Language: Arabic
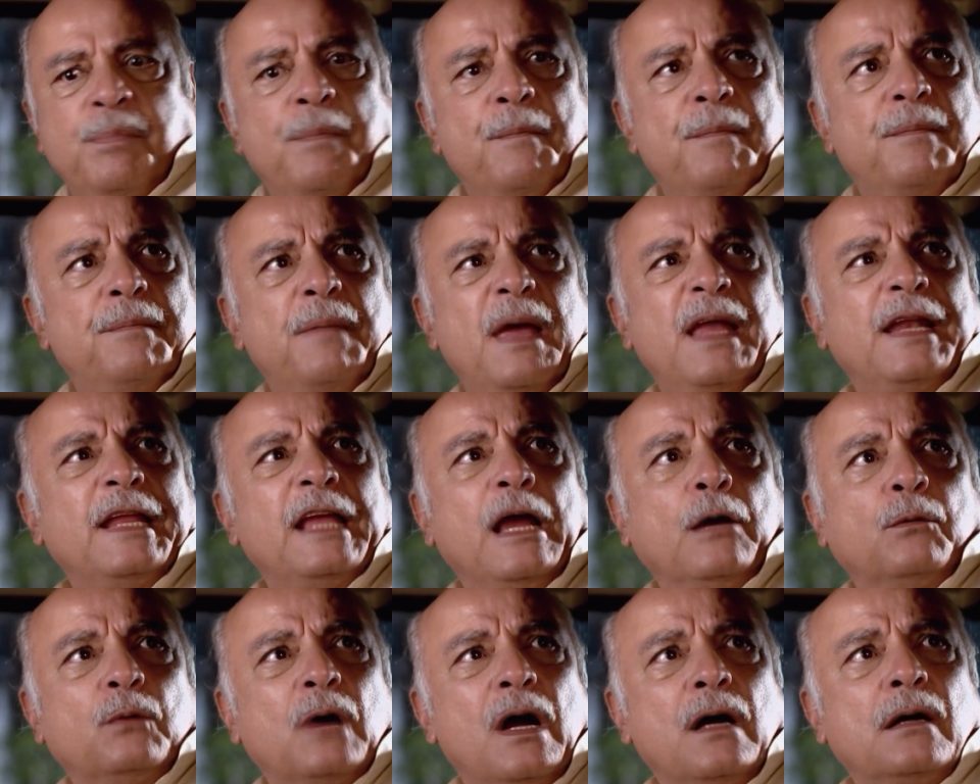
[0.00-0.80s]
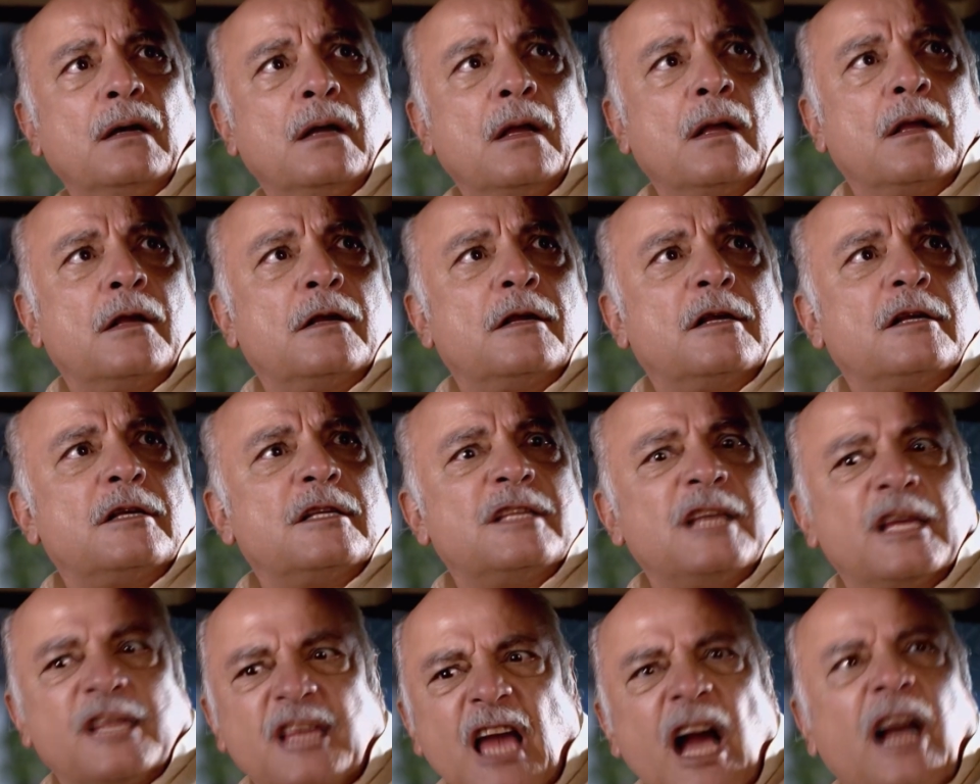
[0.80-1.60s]
ماني نازل من هون
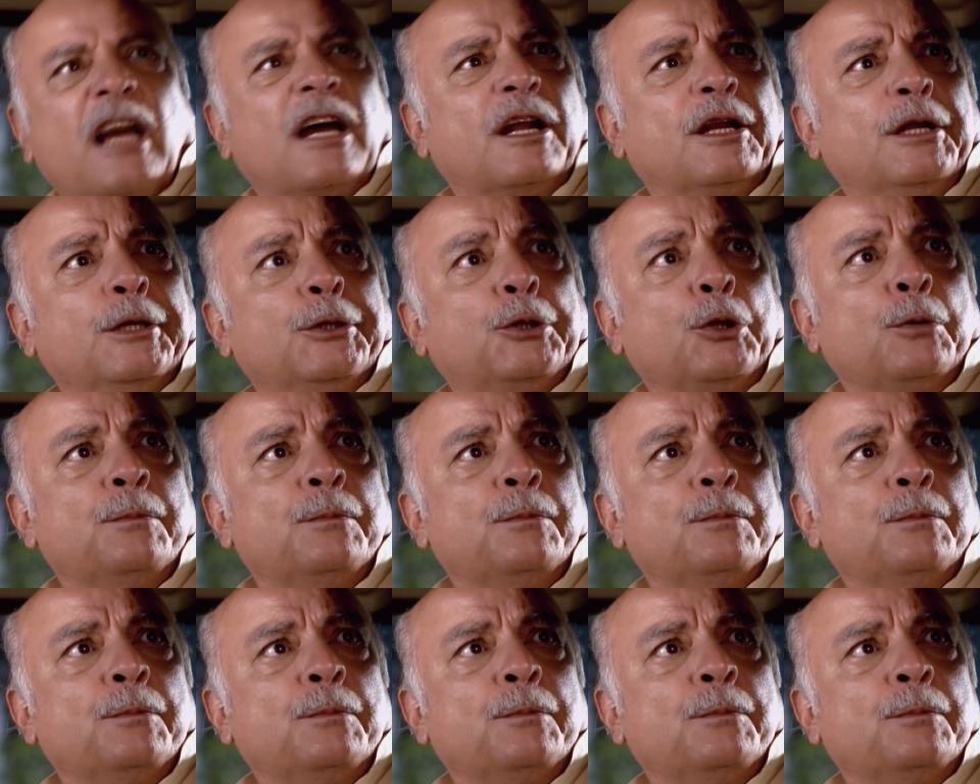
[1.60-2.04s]
انت شو عم